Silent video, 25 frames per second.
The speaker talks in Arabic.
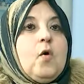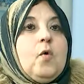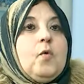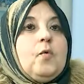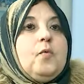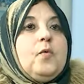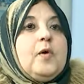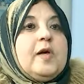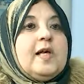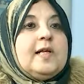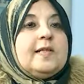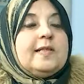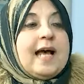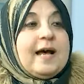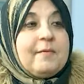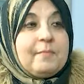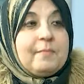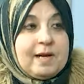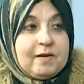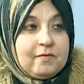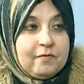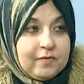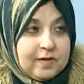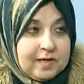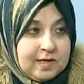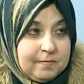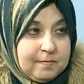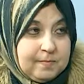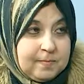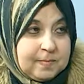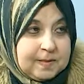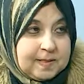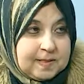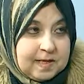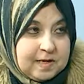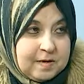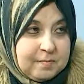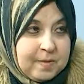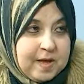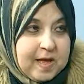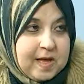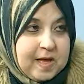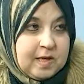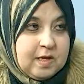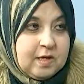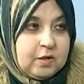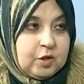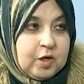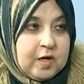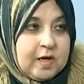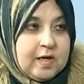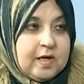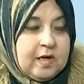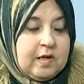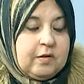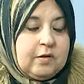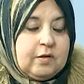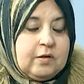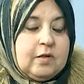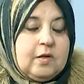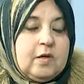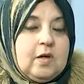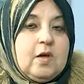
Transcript: واتعمل فيلم سينمائي شهير